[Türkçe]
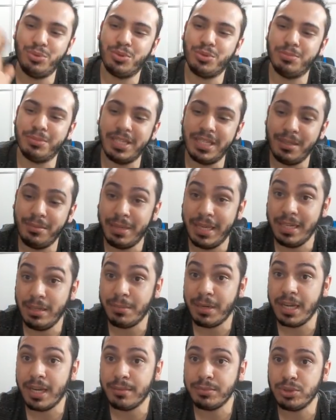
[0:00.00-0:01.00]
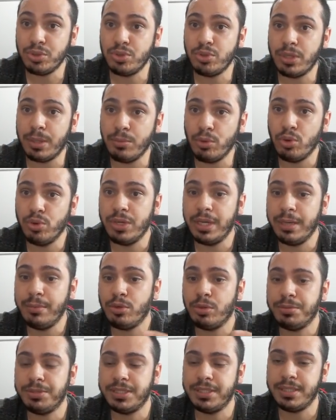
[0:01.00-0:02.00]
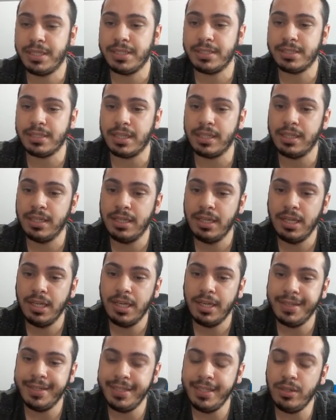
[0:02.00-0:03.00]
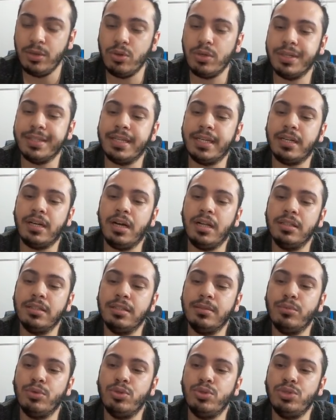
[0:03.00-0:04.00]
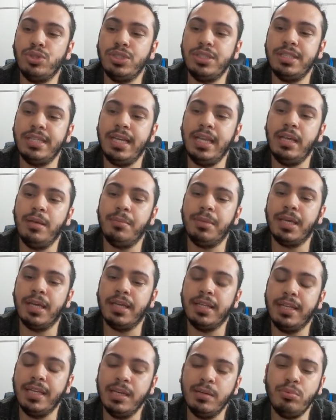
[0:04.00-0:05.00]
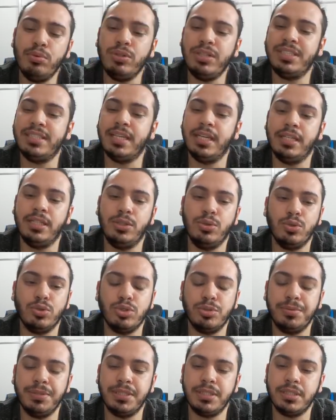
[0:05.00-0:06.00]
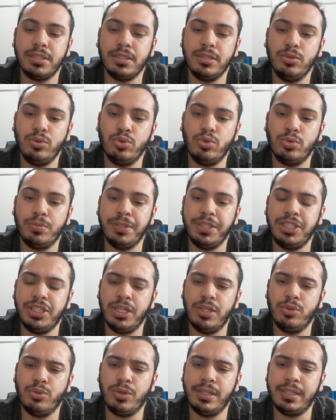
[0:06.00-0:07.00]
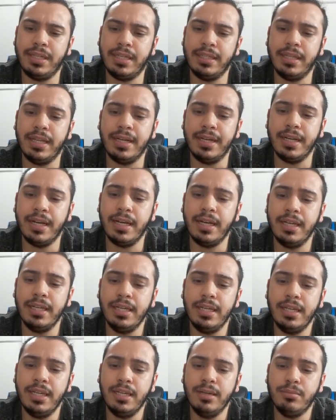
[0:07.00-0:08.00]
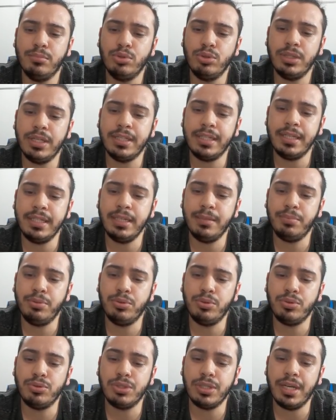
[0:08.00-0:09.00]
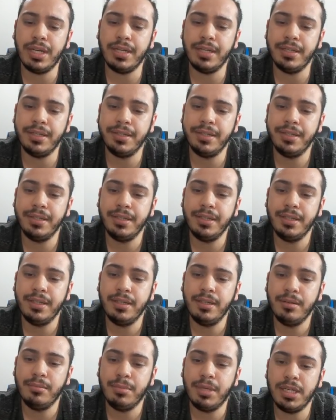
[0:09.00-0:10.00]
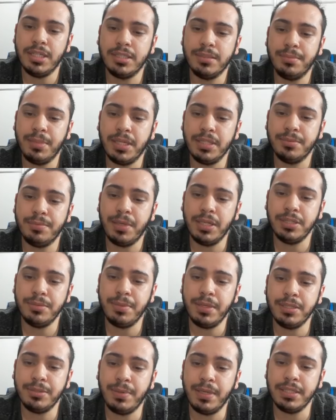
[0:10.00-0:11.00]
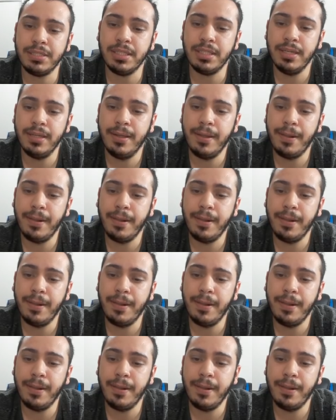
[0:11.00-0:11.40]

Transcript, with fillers: durumdayım. Elim ayağım titriyor abi oynayamıyorum stresten. Niye o kadar aldığım oyuncuyu sileyim ki? Niye bu riske giriyoruz biz YouTube'a içerik üretenler ya? Bunu neden yapıyoruz yani? Bas bas bas bas bas.